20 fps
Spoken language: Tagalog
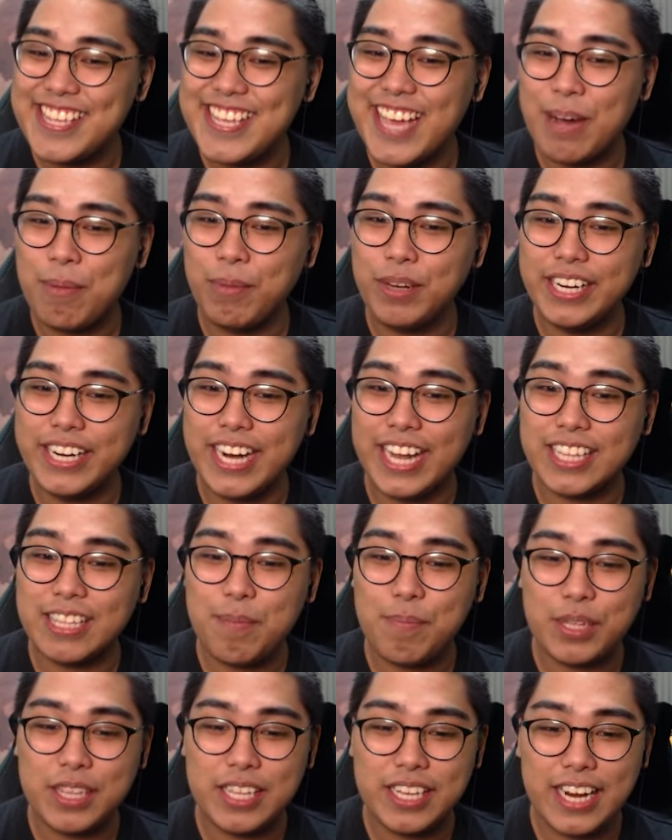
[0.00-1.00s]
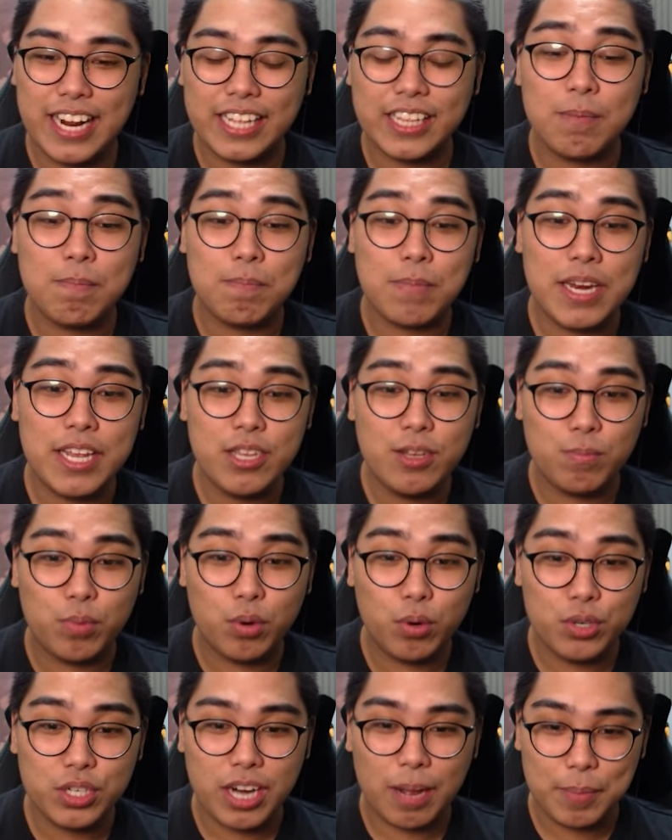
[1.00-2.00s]
Andiyaman na natin. Pwede na natin bilhin yung
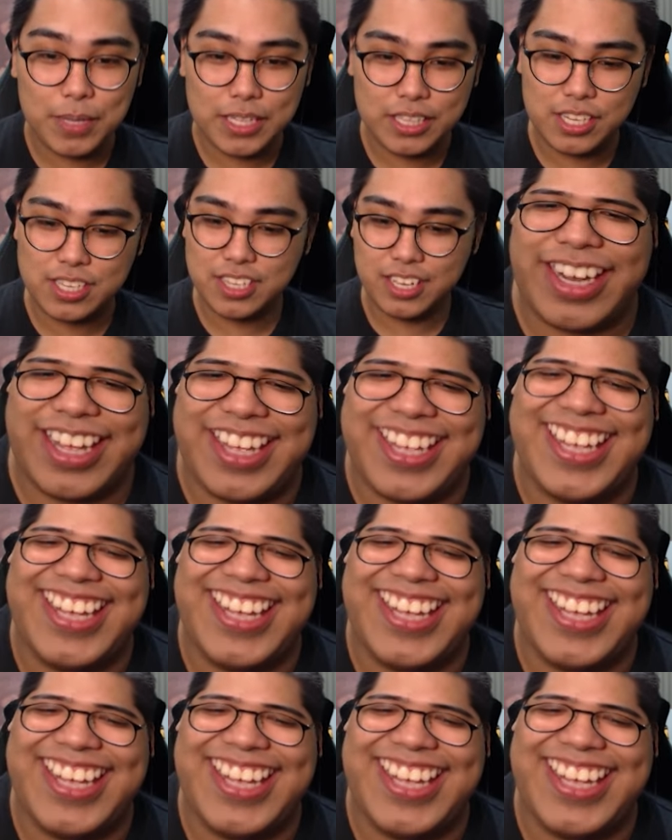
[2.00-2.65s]
buong shopping district.